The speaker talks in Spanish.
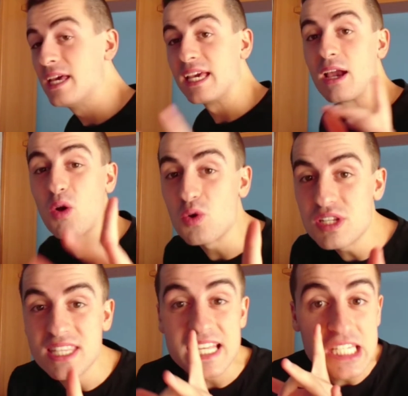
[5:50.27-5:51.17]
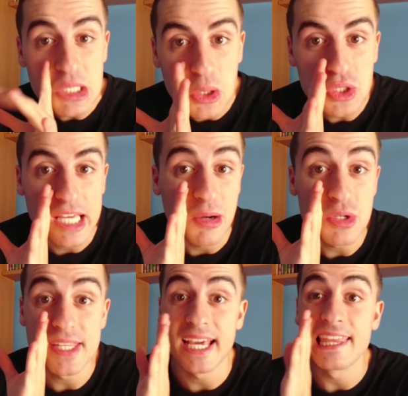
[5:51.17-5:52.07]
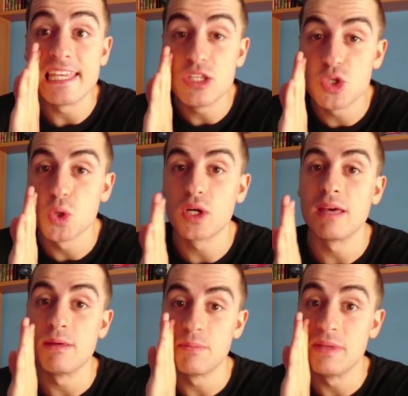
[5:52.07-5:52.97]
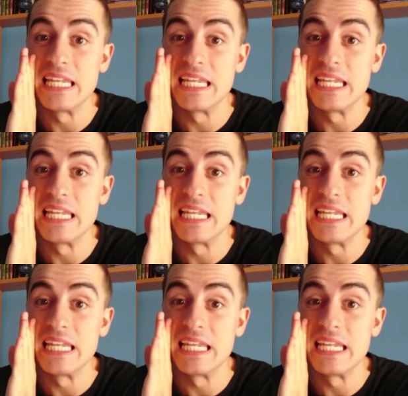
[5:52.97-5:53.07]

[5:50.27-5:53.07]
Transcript: Que conste, chicos, que conste que he dicho que mi,